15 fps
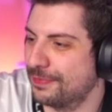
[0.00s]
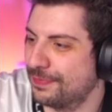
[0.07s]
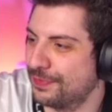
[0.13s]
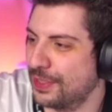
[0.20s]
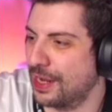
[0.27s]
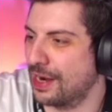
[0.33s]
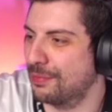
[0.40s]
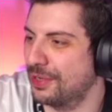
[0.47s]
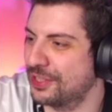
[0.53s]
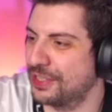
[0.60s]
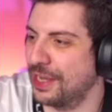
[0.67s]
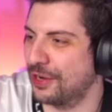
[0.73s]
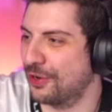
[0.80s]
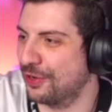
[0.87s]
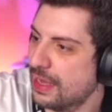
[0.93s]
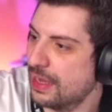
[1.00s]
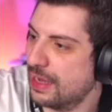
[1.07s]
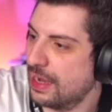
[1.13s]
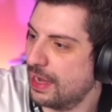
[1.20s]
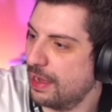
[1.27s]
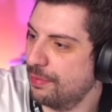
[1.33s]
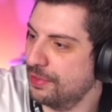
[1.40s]
Yaramaz kero.
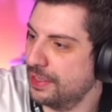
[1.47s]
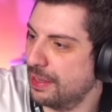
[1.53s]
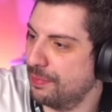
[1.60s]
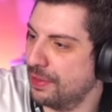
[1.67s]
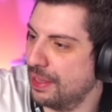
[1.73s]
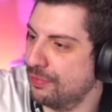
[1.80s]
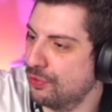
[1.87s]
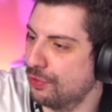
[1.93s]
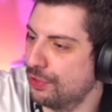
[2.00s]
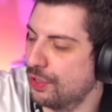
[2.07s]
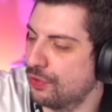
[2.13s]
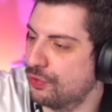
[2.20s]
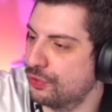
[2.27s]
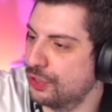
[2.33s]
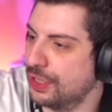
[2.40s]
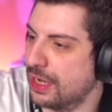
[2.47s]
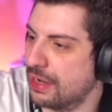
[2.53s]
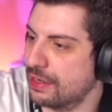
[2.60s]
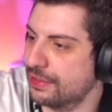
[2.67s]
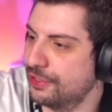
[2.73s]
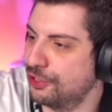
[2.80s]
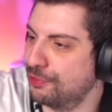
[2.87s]
Abi yemeğim yolda kurye
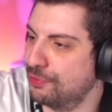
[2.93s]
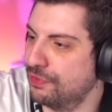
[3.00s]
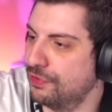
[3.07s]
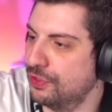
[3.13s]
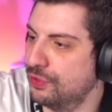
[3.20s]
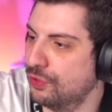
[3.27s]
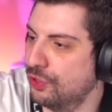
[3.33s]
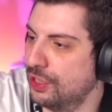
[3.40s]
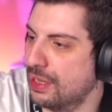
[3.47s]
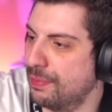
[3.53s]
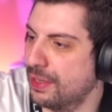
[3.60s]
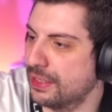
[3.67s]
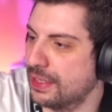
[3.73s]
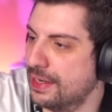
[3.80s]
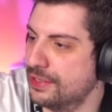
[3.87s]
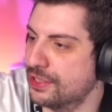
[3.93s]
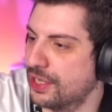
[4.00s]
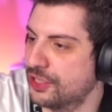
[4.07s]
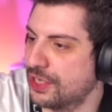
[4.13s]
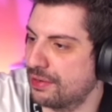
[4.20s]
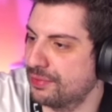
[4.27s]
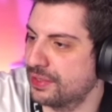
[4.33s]
aradı şimdi videoyu yemek gelince
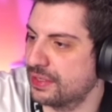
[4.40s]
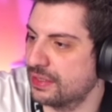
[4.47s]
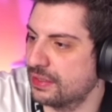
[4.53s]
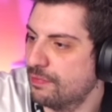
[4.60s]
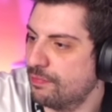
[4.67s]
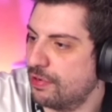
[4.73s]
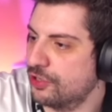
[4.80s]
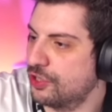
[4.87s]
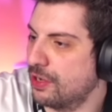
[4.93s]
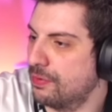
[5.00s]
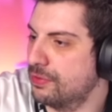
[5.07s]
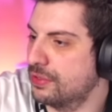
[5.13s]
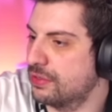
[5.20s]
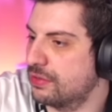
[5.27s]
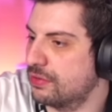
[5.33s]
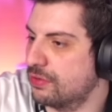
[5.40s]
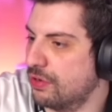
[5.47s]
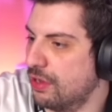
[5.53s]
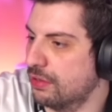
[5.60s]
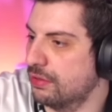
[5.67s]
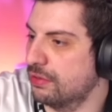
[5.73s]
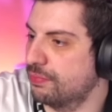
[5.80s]
açar mısın? Paşamın
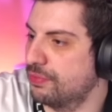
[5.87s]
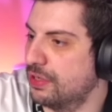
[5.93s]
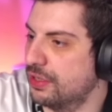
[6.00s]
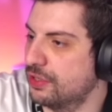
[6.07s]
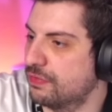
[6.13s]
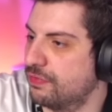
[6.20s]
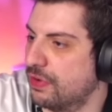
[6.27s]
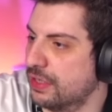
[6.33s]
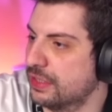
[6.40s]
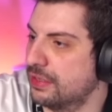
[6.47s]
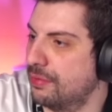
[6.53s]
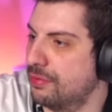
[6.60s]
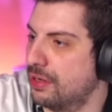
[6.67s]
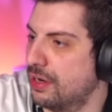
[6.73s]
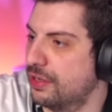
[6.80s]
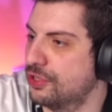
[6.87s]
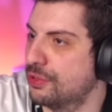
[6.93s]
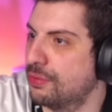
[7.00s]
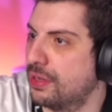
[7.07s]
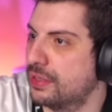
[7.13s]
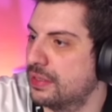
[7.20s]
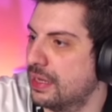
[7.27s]
rahatlık birazcık fazla mı lan
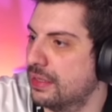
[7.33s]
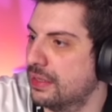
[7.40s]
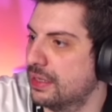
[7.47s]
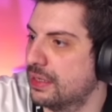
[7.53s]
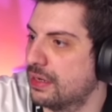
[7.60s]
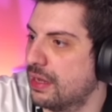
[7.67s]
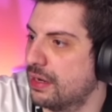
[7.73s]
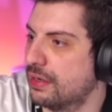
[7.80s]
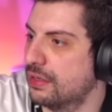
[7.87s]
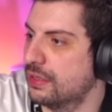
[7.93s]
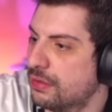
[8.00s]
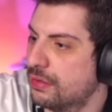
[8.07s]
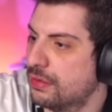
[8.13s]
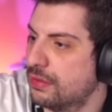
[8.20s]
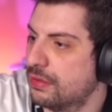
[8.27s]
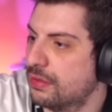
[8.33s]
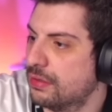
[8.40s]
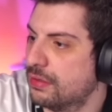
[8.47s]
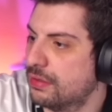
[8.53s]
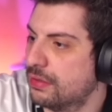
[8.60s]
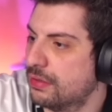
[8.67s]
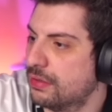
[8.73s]
acaba sendeki rahatlık?
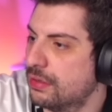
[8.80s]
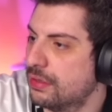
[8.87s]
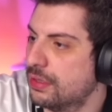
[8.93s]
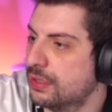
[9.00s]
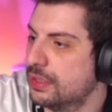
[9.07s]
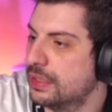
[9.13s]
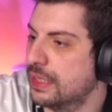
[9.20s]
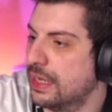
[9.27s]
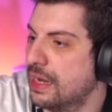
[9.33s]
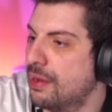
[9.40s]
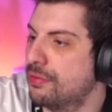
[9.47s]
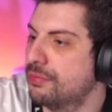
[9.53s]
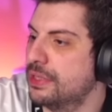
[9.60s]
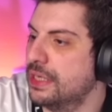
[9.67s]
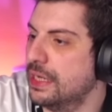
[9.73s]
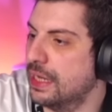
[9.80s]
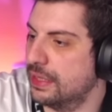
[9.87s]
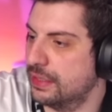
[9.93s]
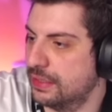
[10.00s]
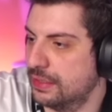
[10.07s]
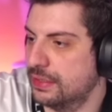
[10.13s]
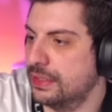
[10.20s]
Açıyorum. Selamımı
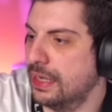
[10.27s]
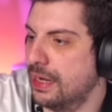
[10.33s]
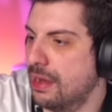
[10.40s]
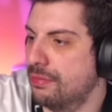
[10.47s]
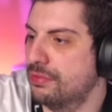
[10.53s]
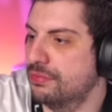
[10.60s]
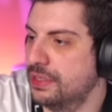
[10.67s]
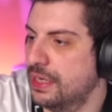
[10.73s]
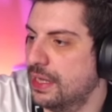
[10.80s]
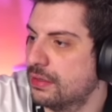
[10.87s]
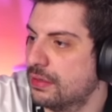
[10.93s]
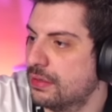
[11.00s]
ilet. Selamımı ilet.